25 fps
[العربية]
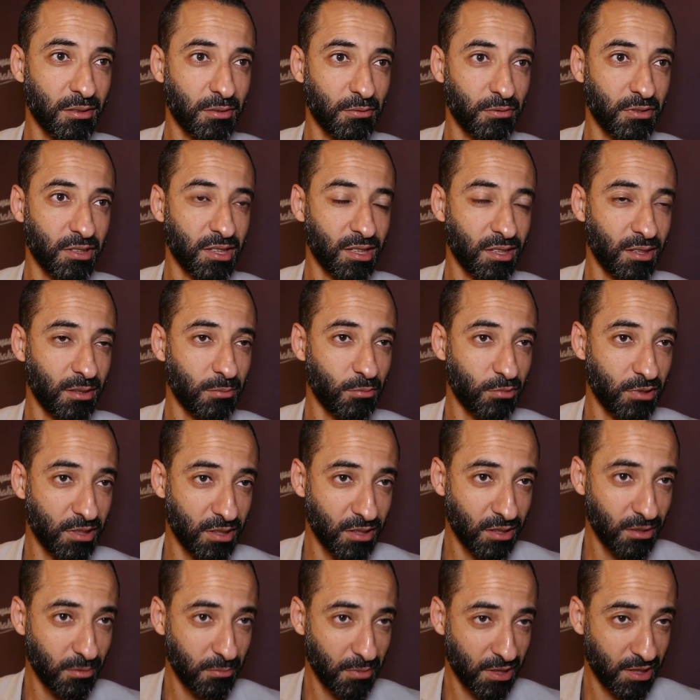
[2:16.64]
في التعامل
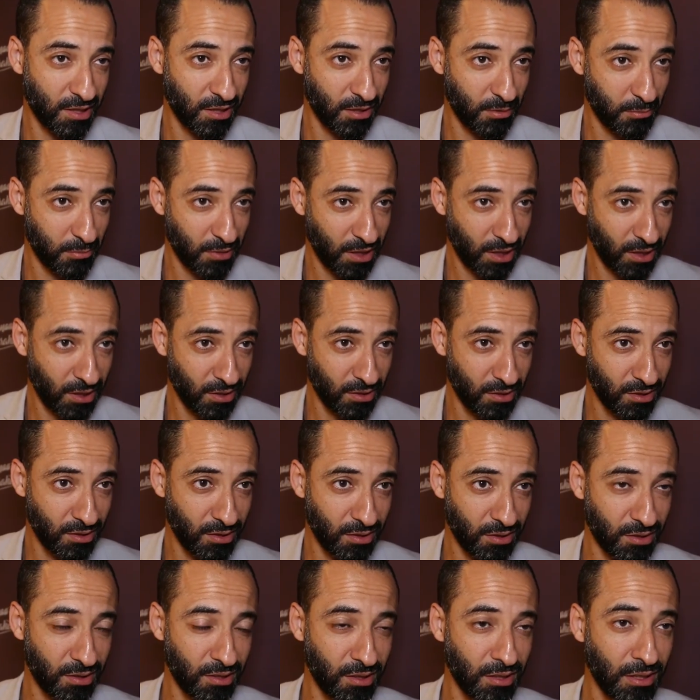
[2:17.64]
ديالي مع سناء
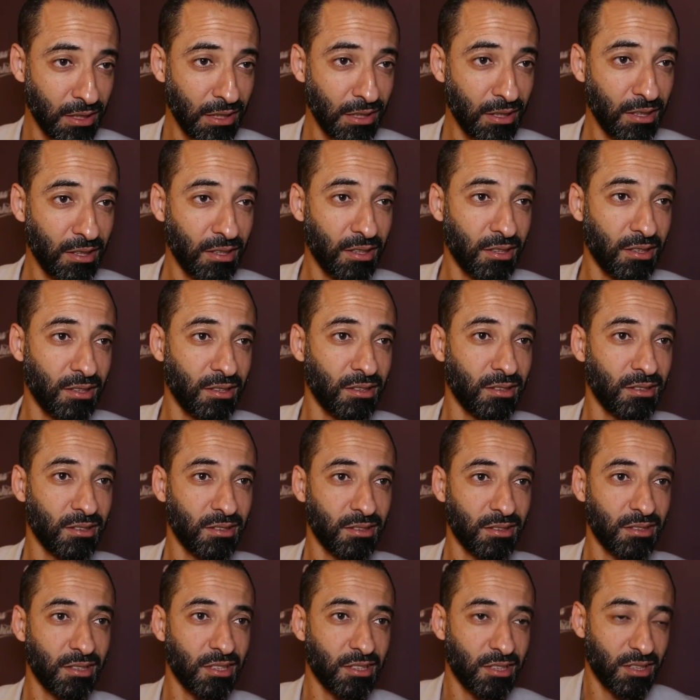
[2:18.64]
مراحتي يعني
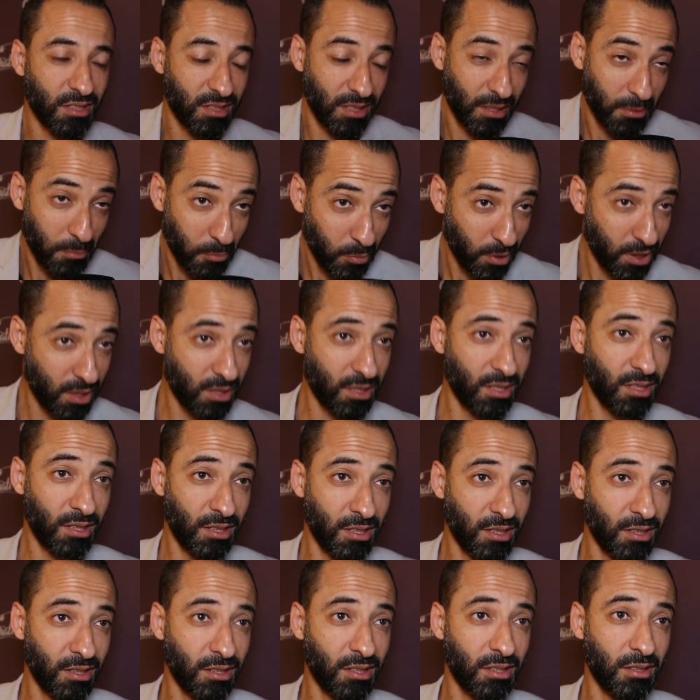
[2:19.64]
ديجا سي ان
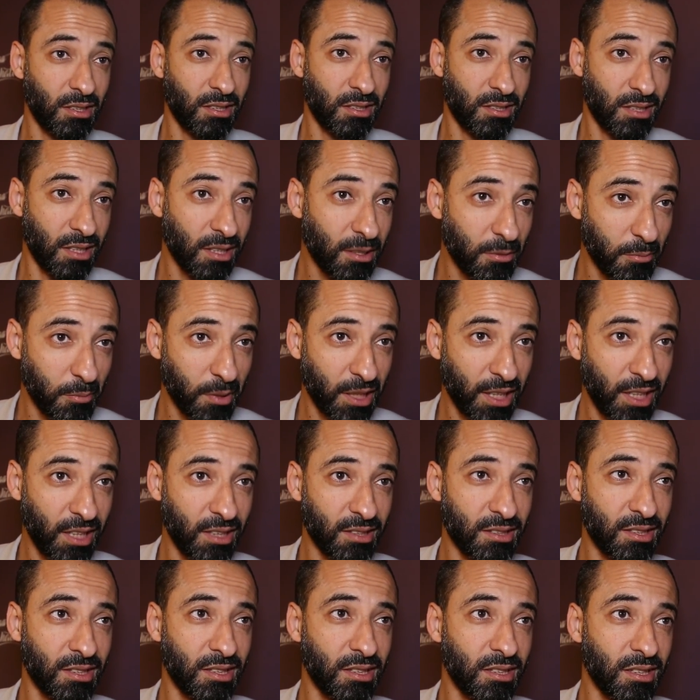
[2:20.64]
بليزير لان سناء
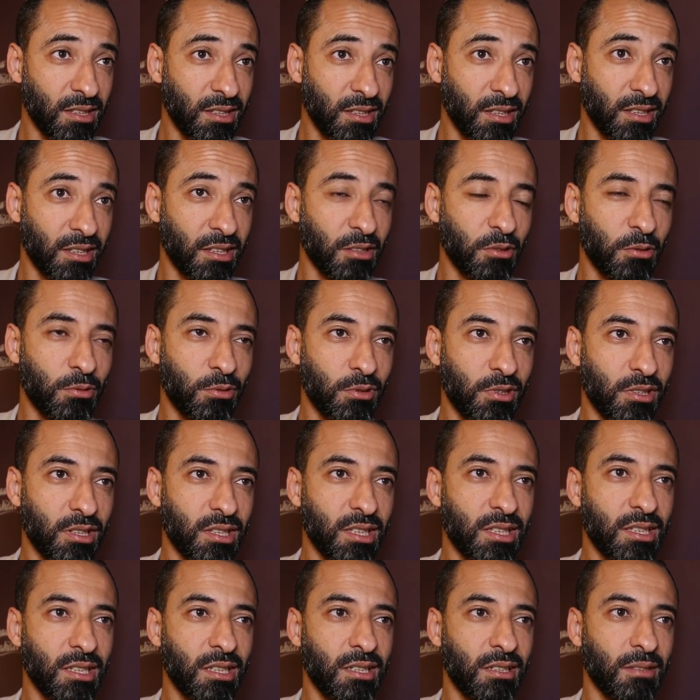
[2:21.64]
مراحتي هي اللي كنقول
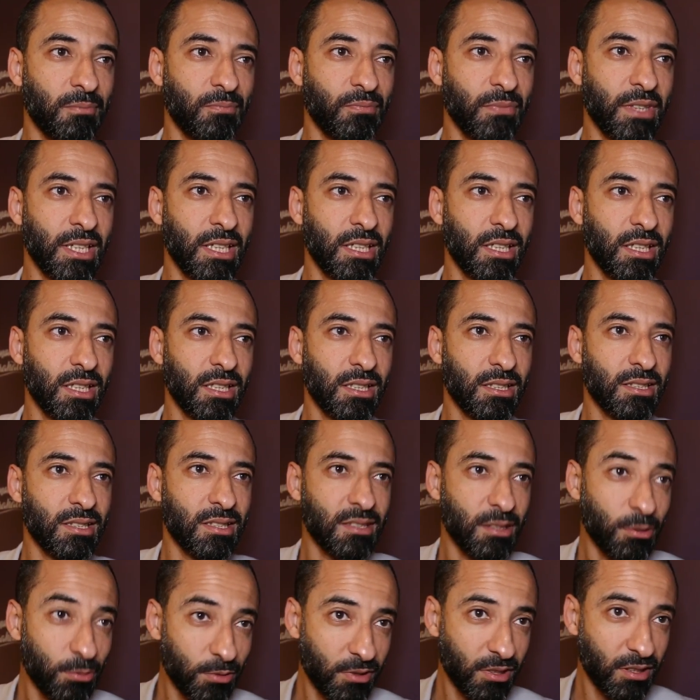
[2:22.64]
هي
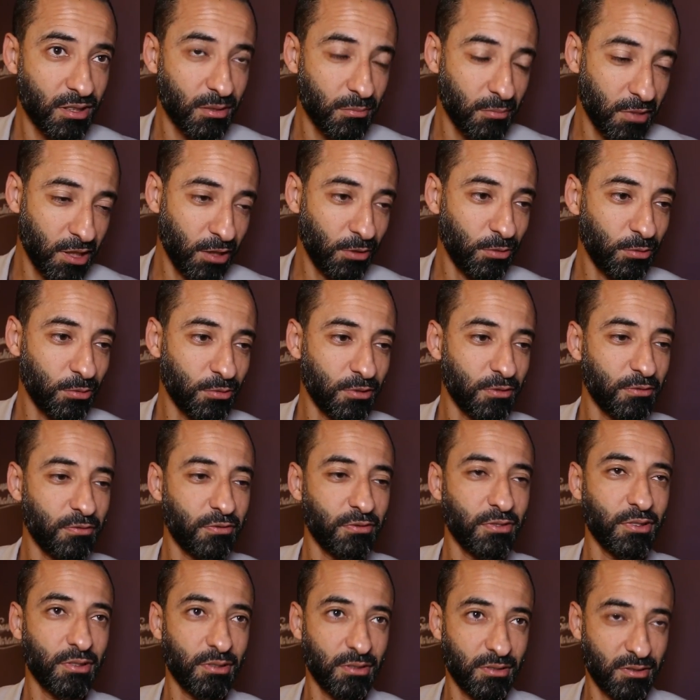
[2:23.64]
صوت الملحون
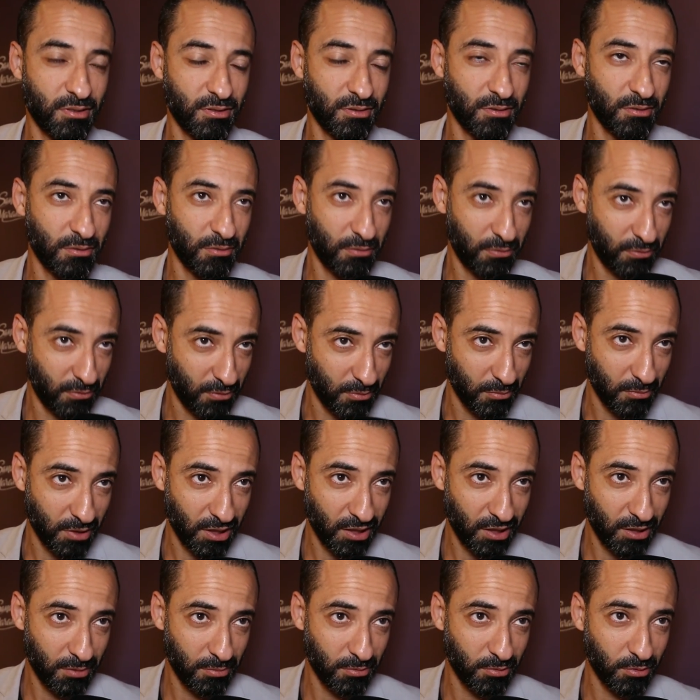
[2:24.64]
في في
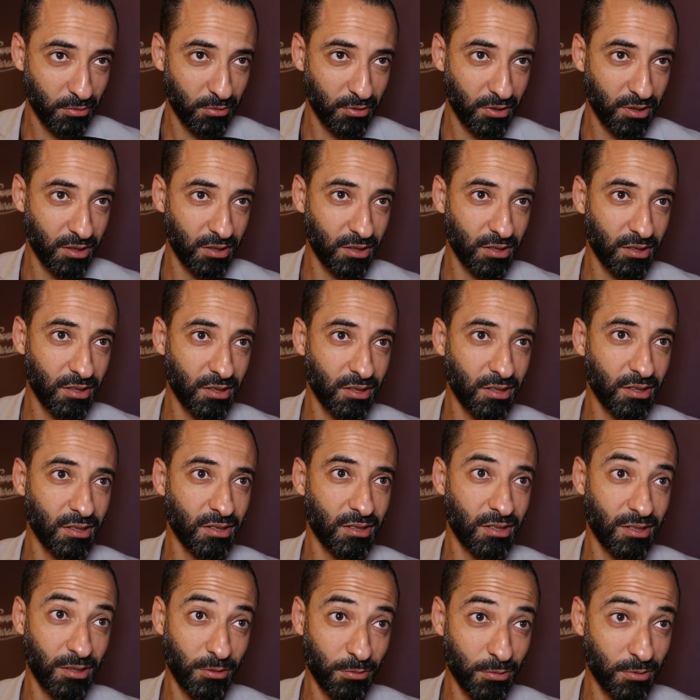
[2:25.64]
المغرب دونك
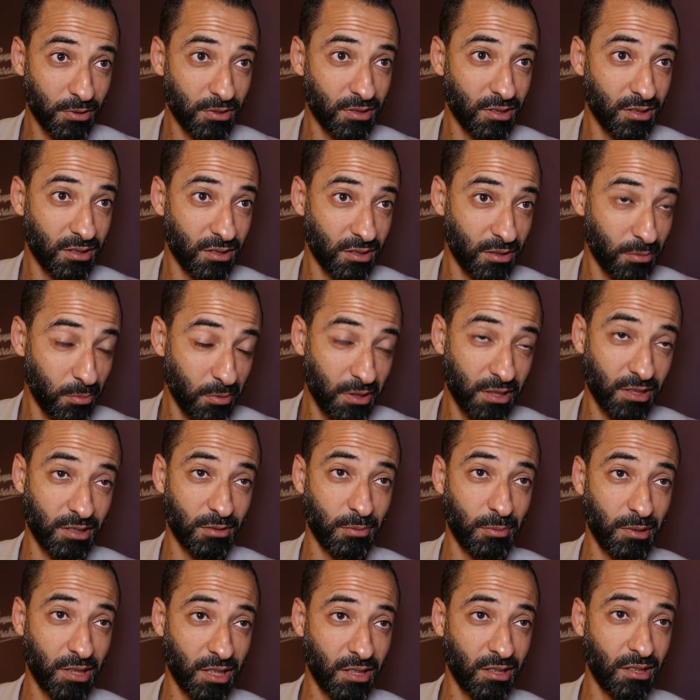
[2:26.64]
آه، صوت كبير
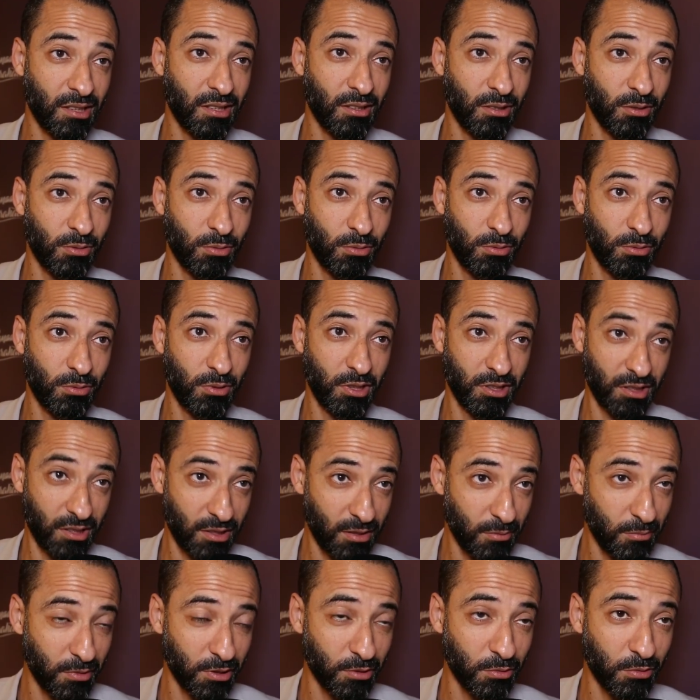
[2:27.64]
تبارك الله
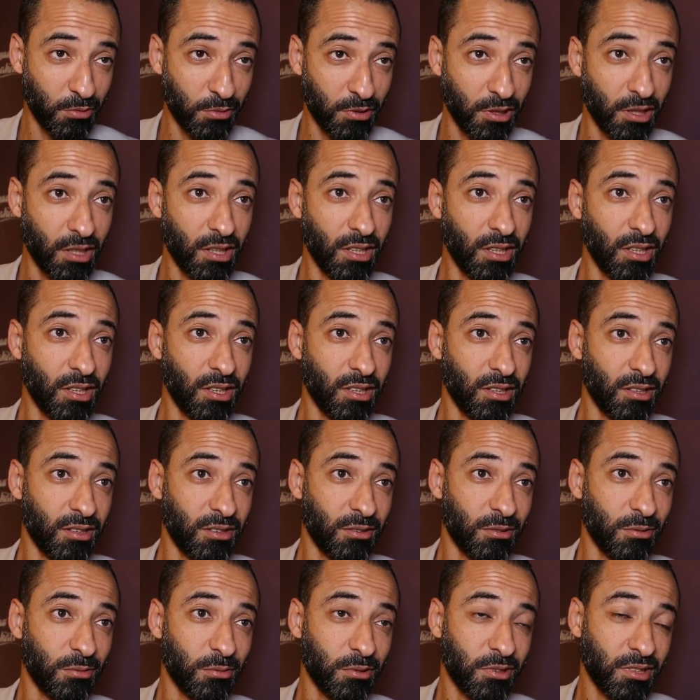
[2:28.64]
وعندها ما تقول
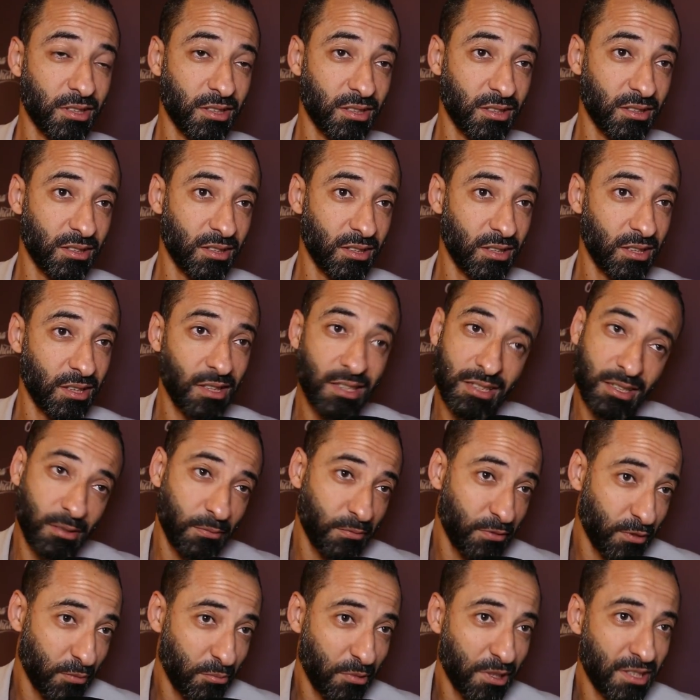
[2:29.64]
دونك آه، انا
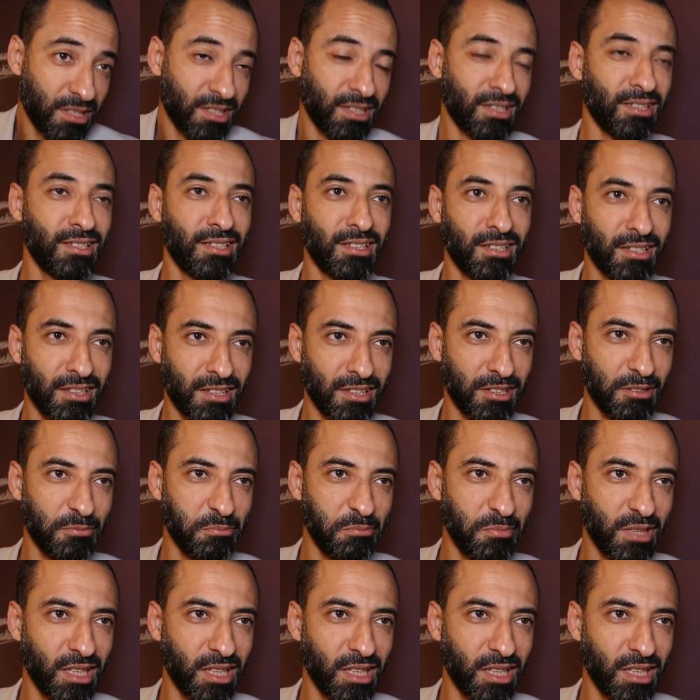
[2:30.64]
صام في بليزير انني نخدم